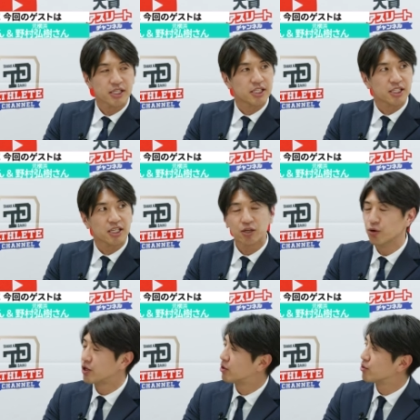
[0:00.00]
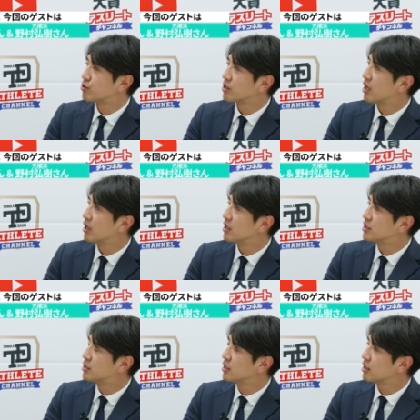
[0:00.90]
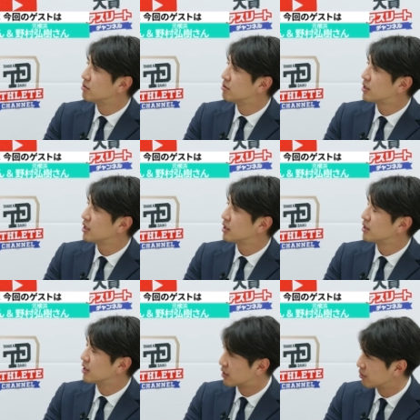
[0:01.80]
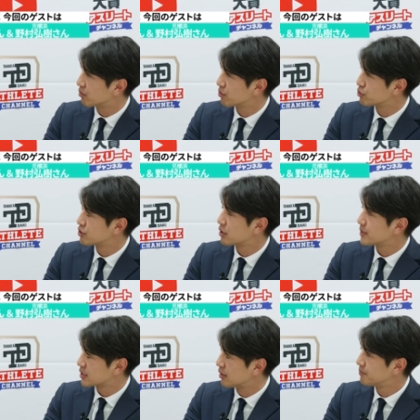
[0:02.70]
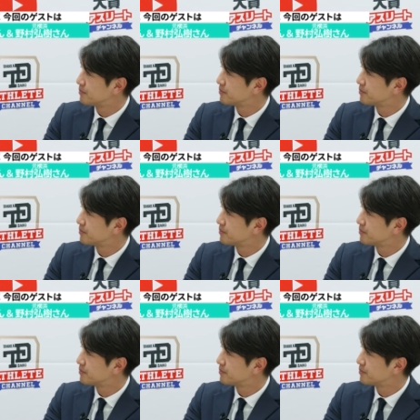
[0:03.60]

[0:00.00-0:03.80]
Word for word: さん、佐々木朗希投手が一年間フル回転できると予想されますか